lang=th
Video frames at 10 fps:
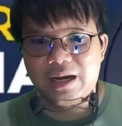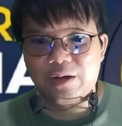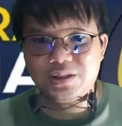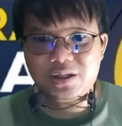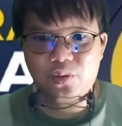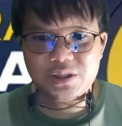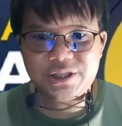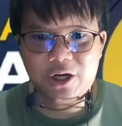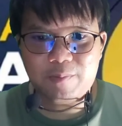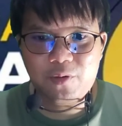เราจะตรวจ
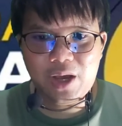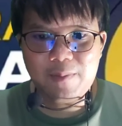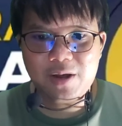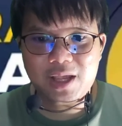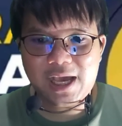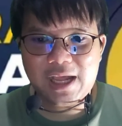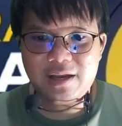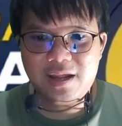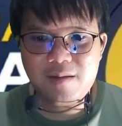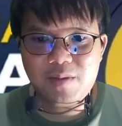สอบผู้ให้บริการ
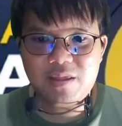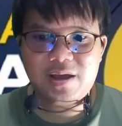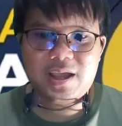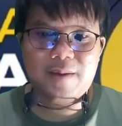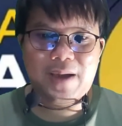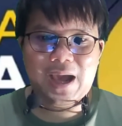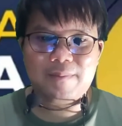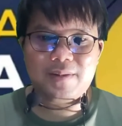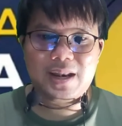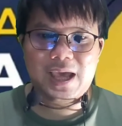ที่มีศักยภาพ
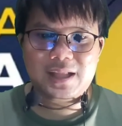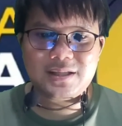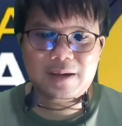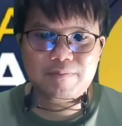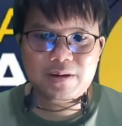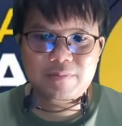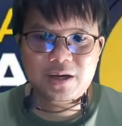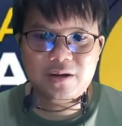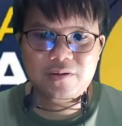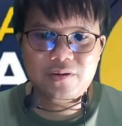และจะประ
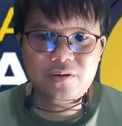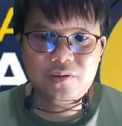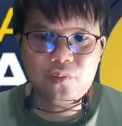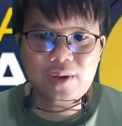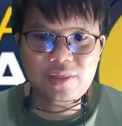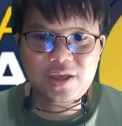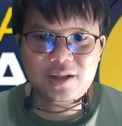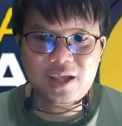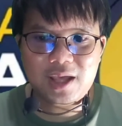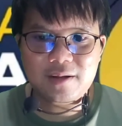เมินว่าสิ่
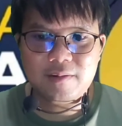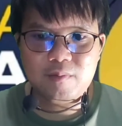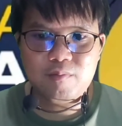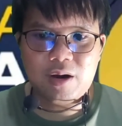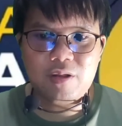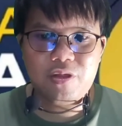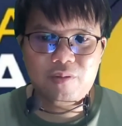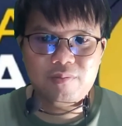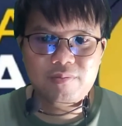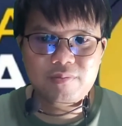งนี้เหมาะสม